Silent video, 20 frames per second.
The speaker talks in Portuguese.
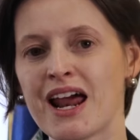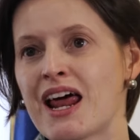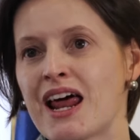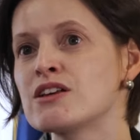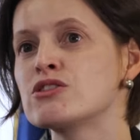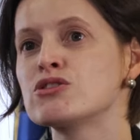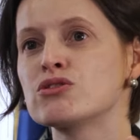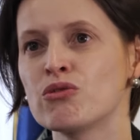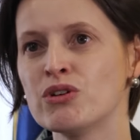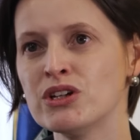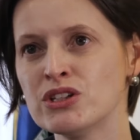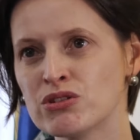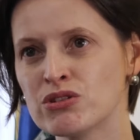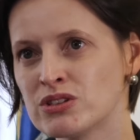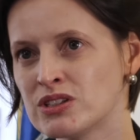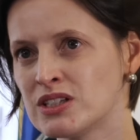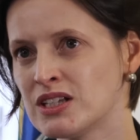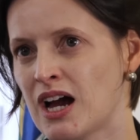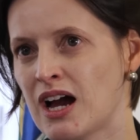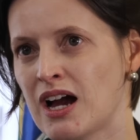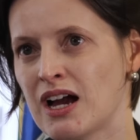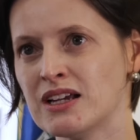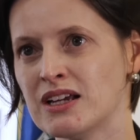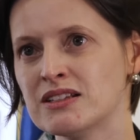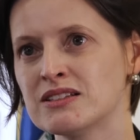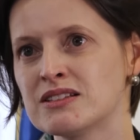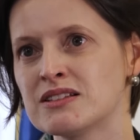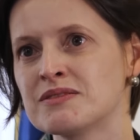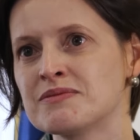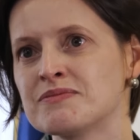relações
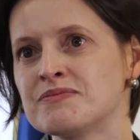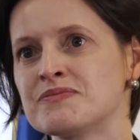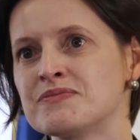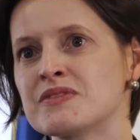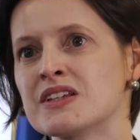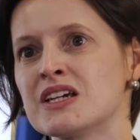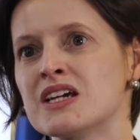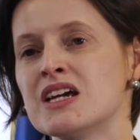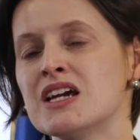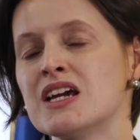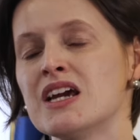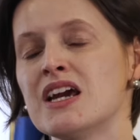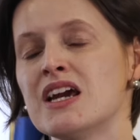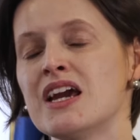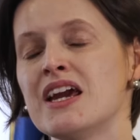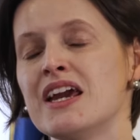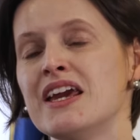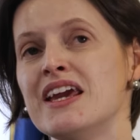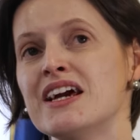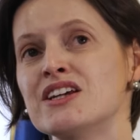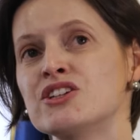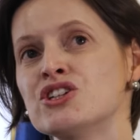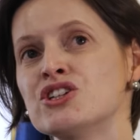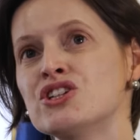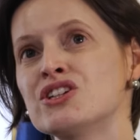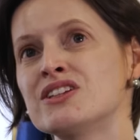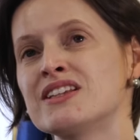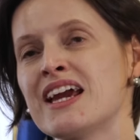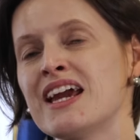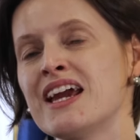sociais e a
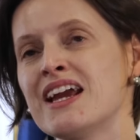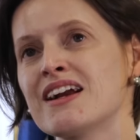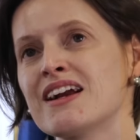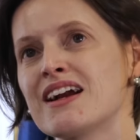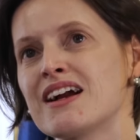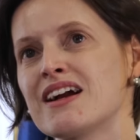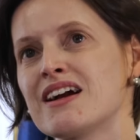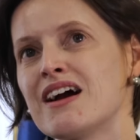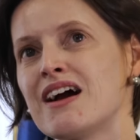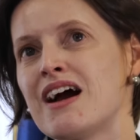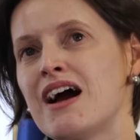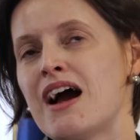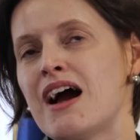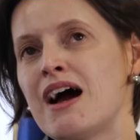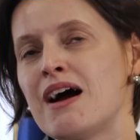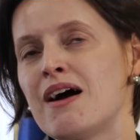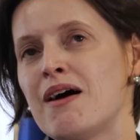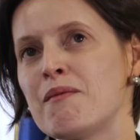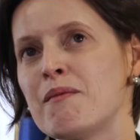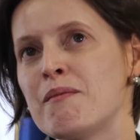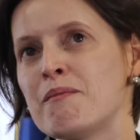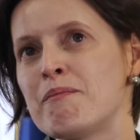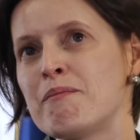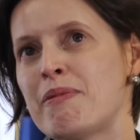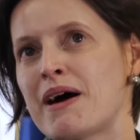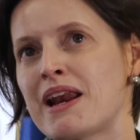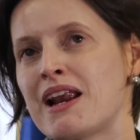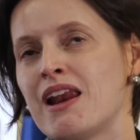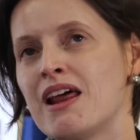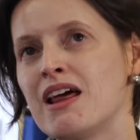gente tem a,
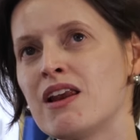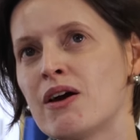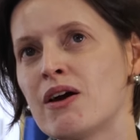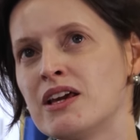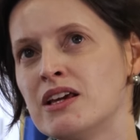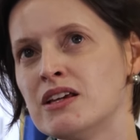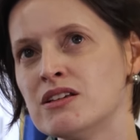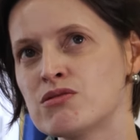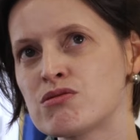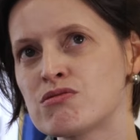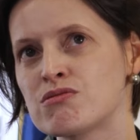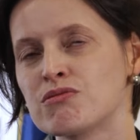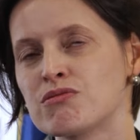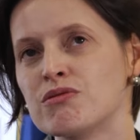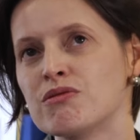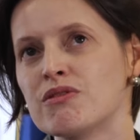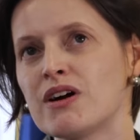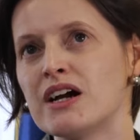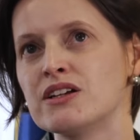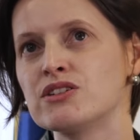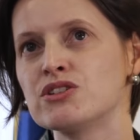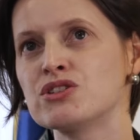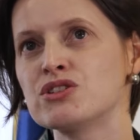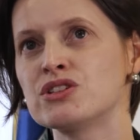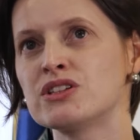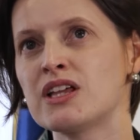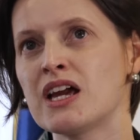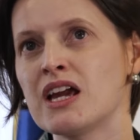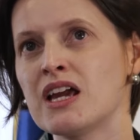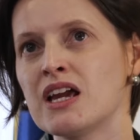Paralelo a isso, a
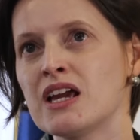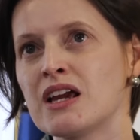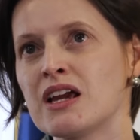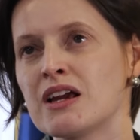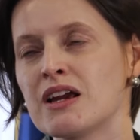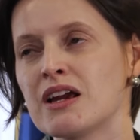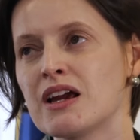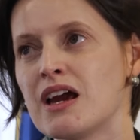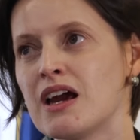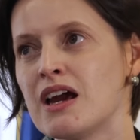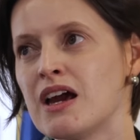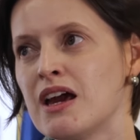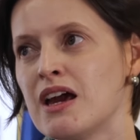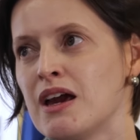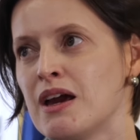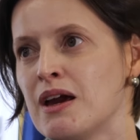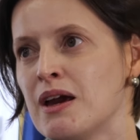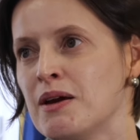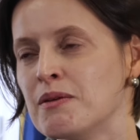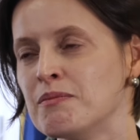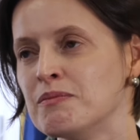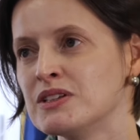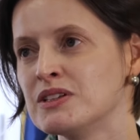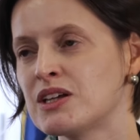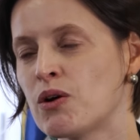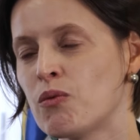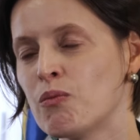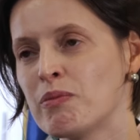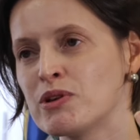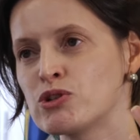gente tem é,
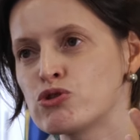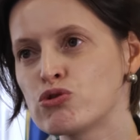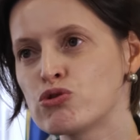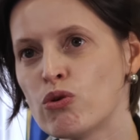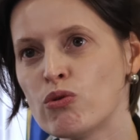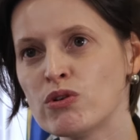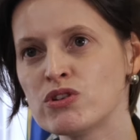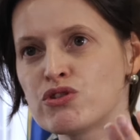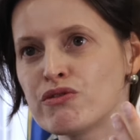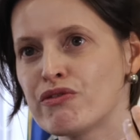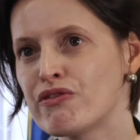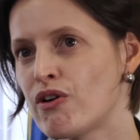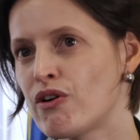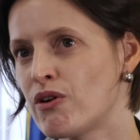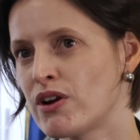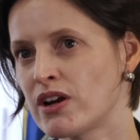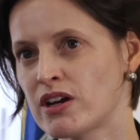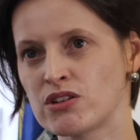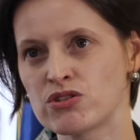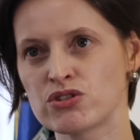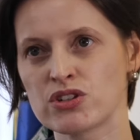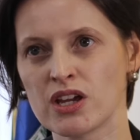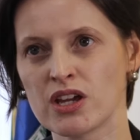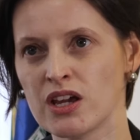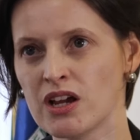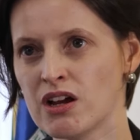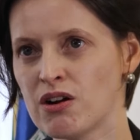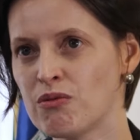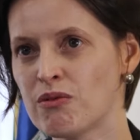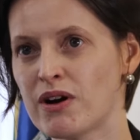então pessoas de fora que
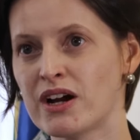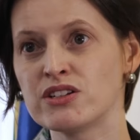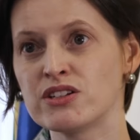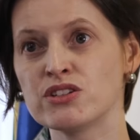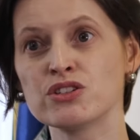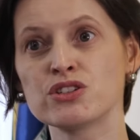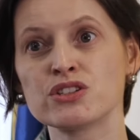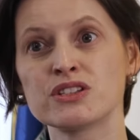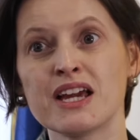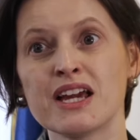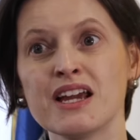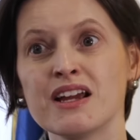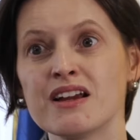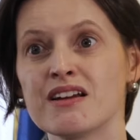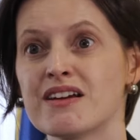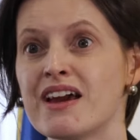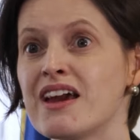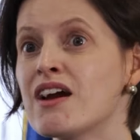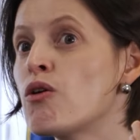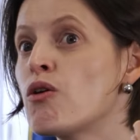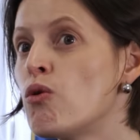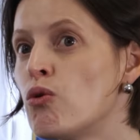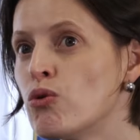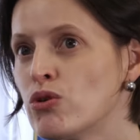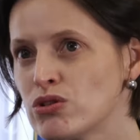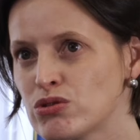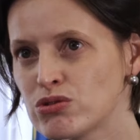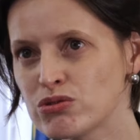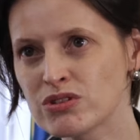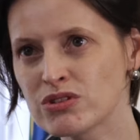chegam, a gente tem
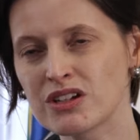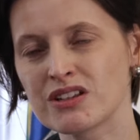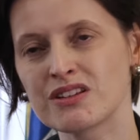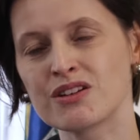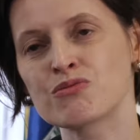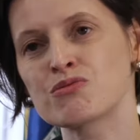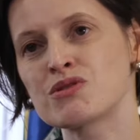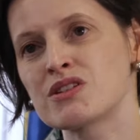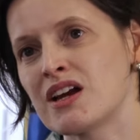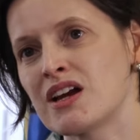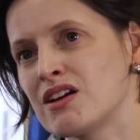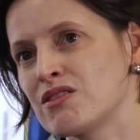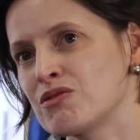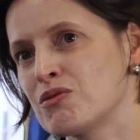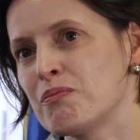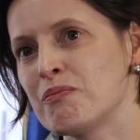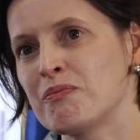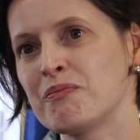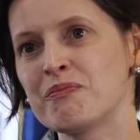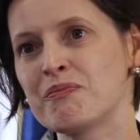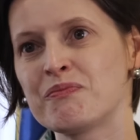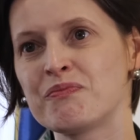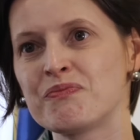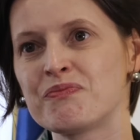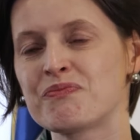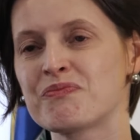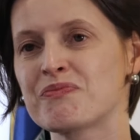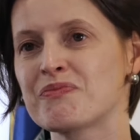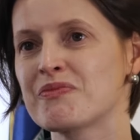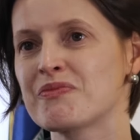recursos que estão sendo
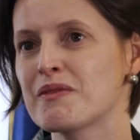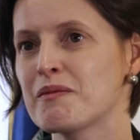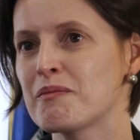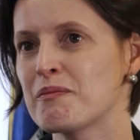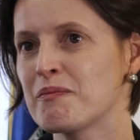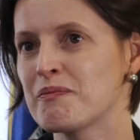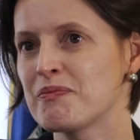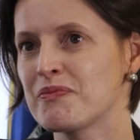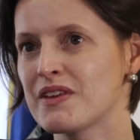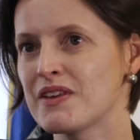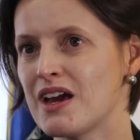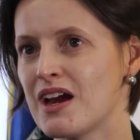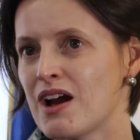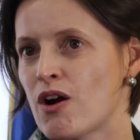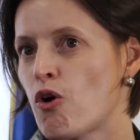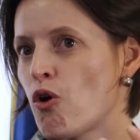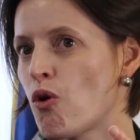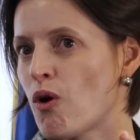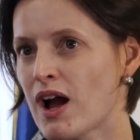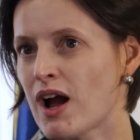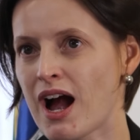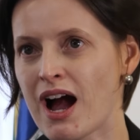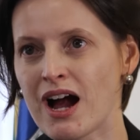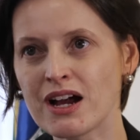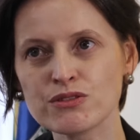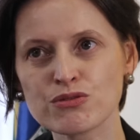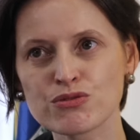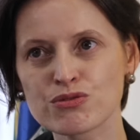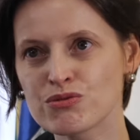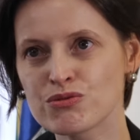
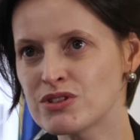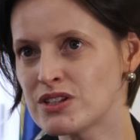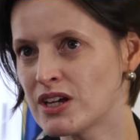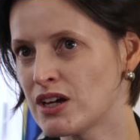colocados nos